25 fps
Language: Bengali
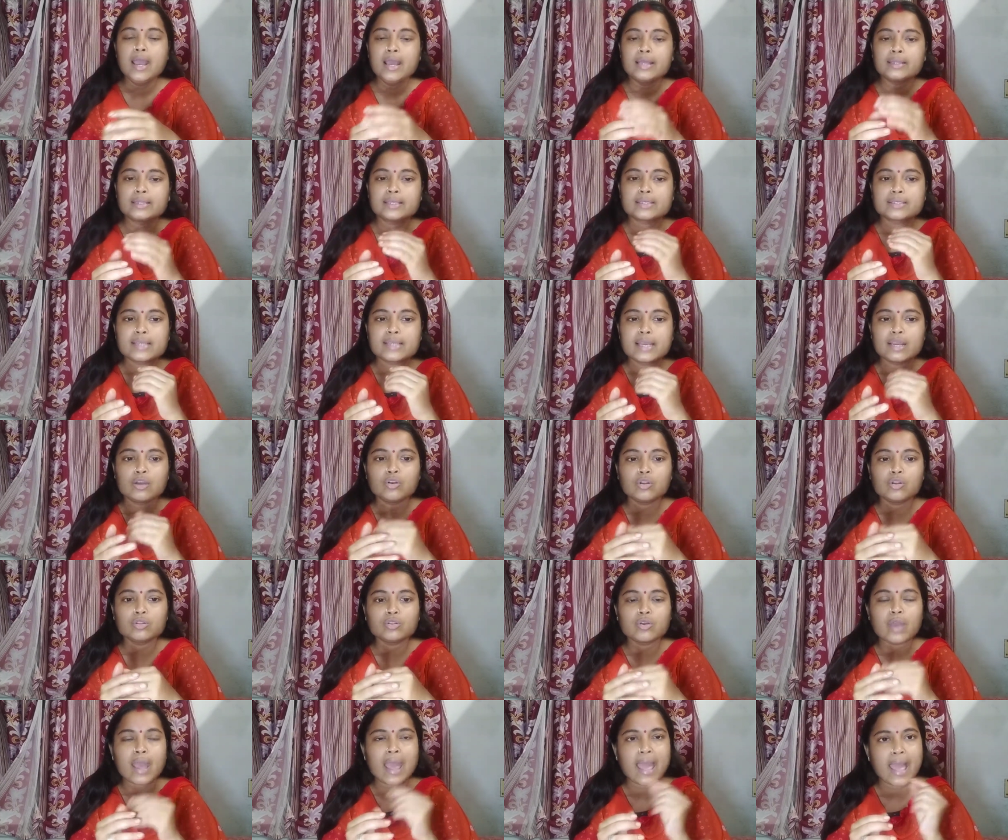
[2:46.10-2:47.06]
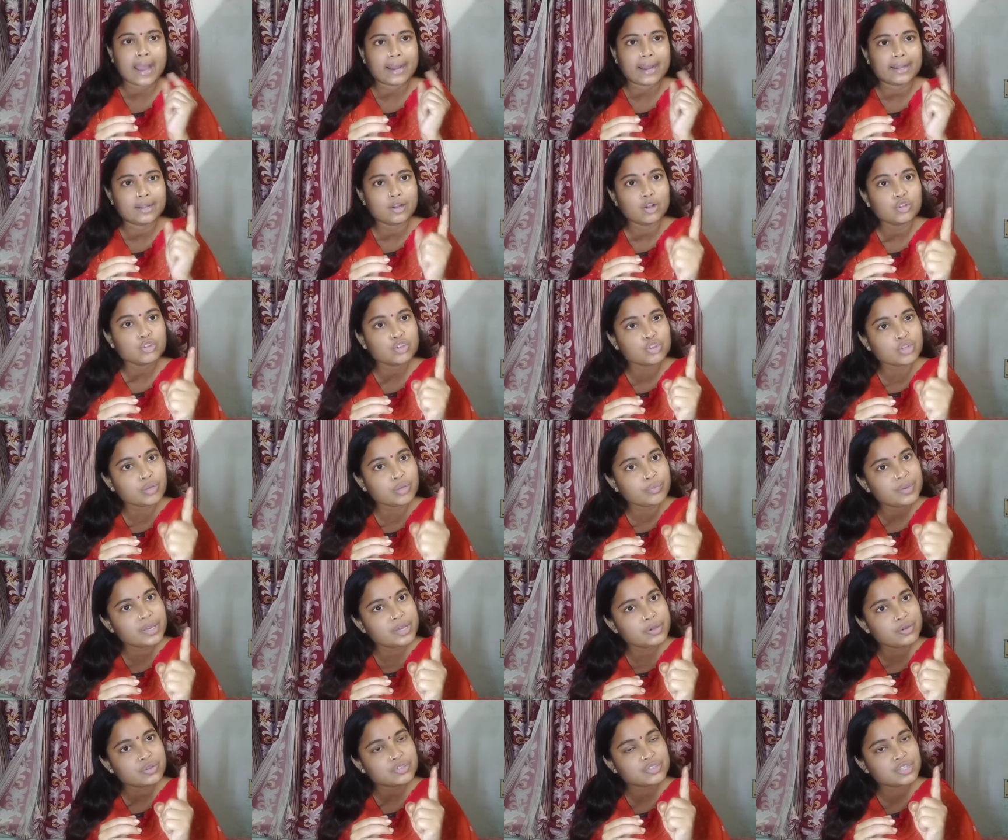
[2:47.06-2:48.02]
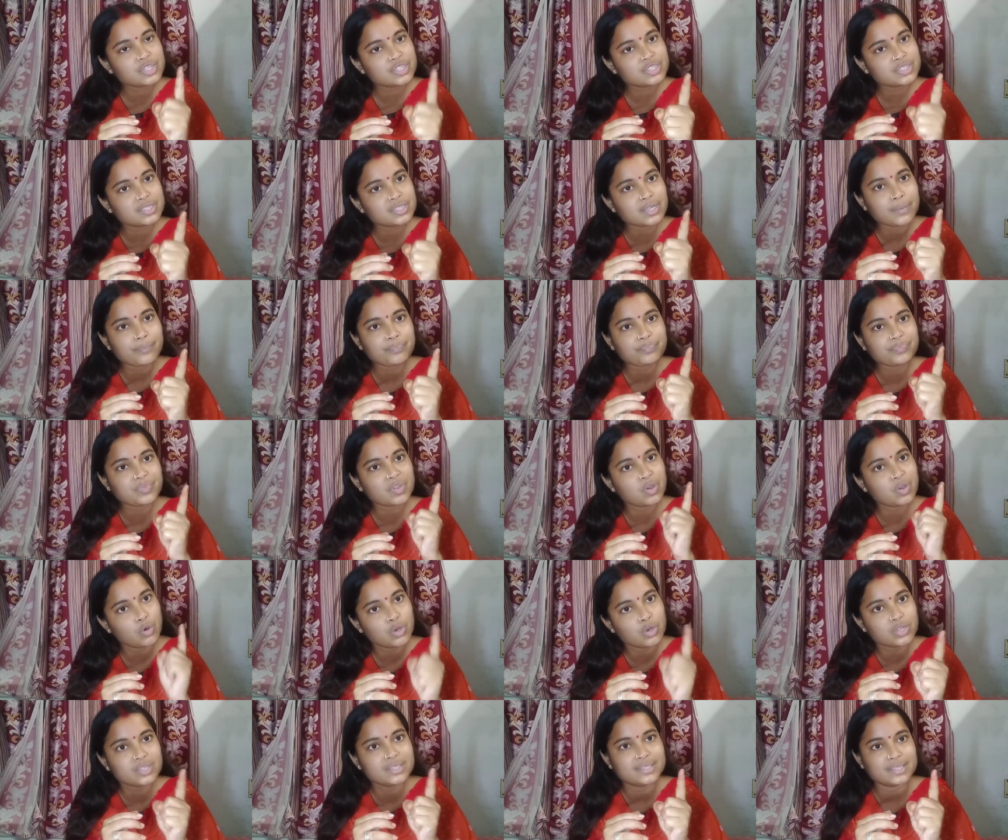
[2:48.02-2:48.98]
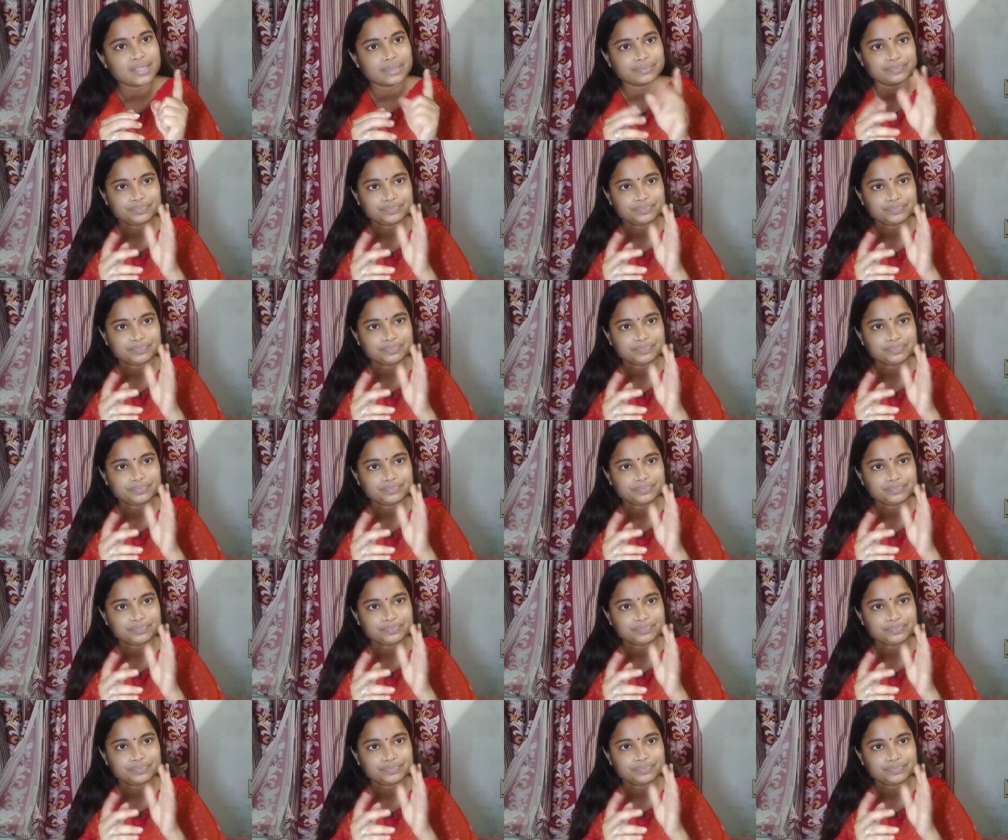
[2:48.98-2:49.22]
তো সেগুলো তো একটা অন্তত ভিউজ হচ্ছে হচ্ছে